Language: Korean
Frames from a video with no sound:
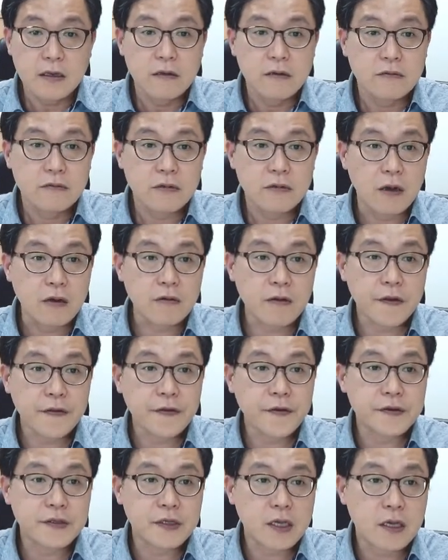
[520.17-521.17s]
자,
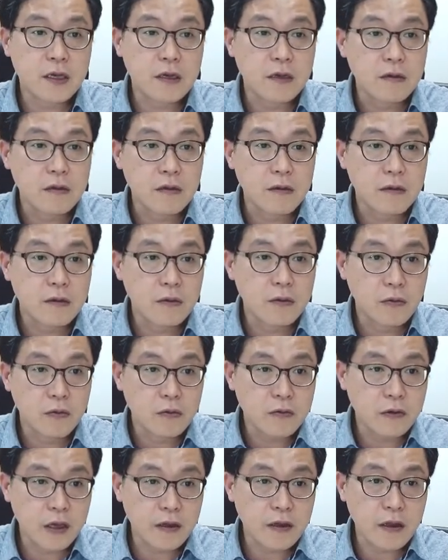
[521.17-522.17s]
그래서 이제
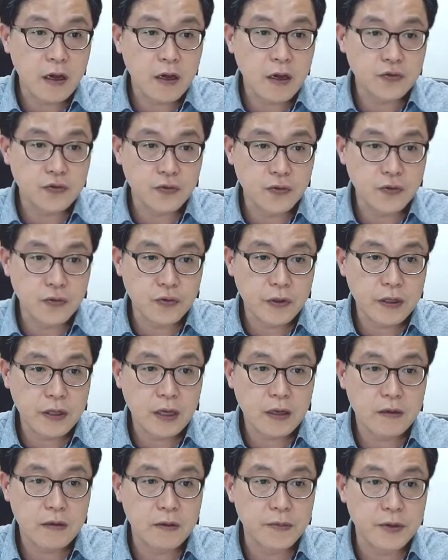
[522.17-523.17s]
데이터가 쭉 있다
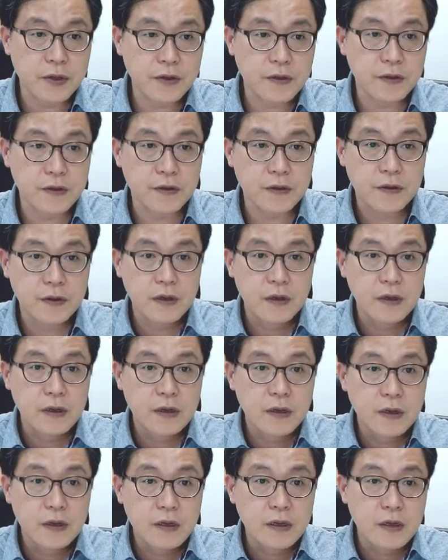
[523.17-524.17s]
그러면은
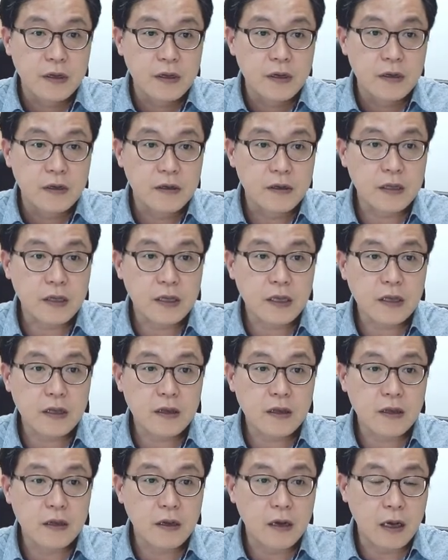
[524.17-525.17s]
이,
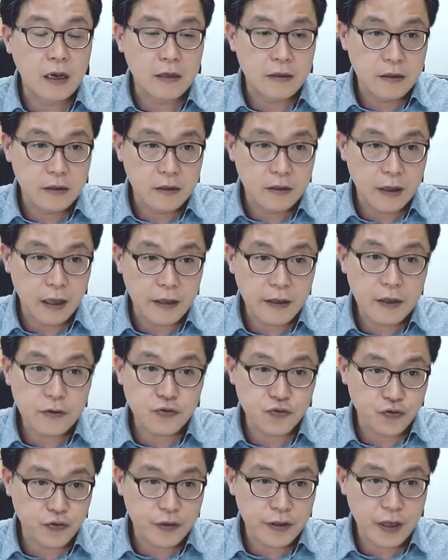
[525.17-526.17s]
아, 이 데이터
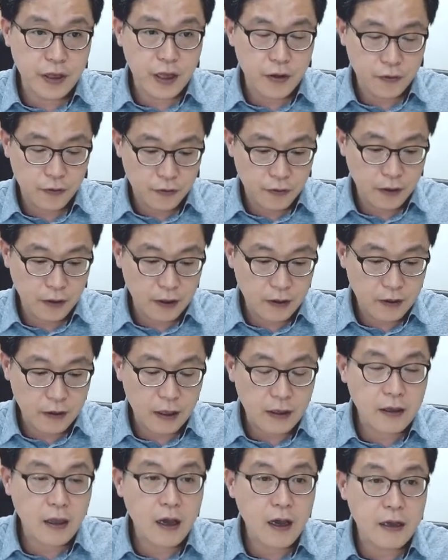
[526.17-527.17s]
쭉 있는 게 아니고 데,
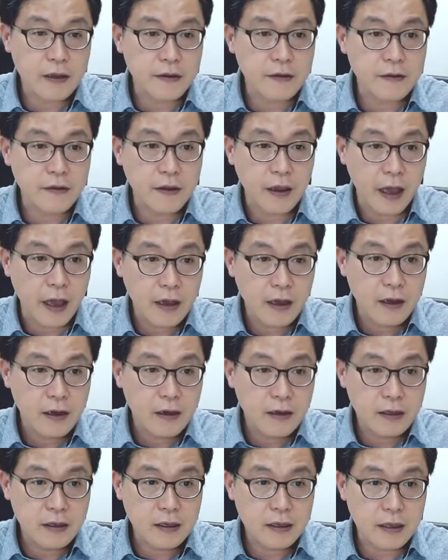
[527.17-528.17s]
데이터가 있는데
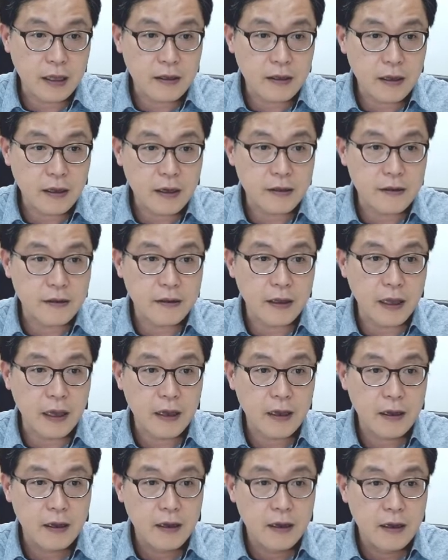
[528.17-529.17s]
이 데이터가
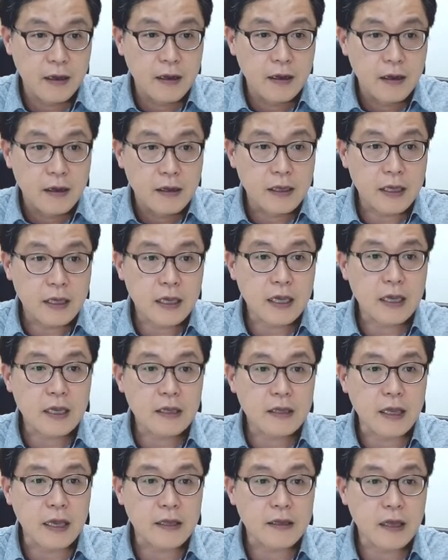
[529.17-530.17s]
있는데 이
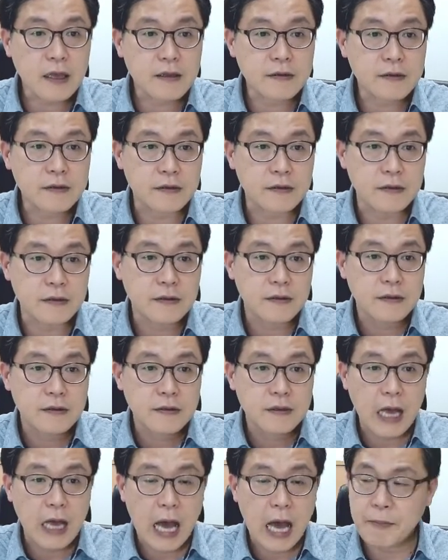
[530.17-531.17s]
데이터는
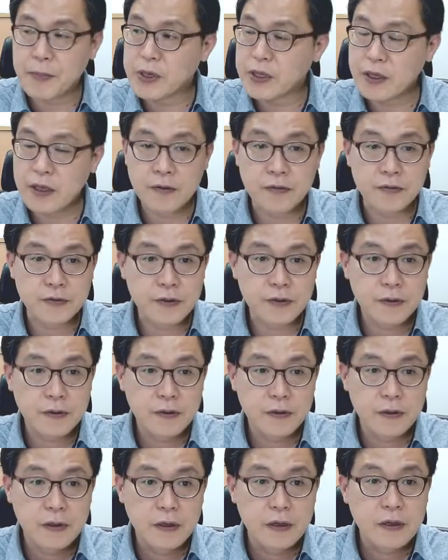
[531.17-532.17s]
안 변해요. 그죠?
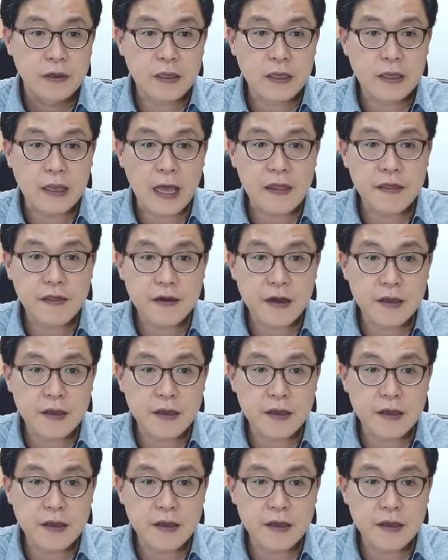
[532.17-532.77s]
근데 난스가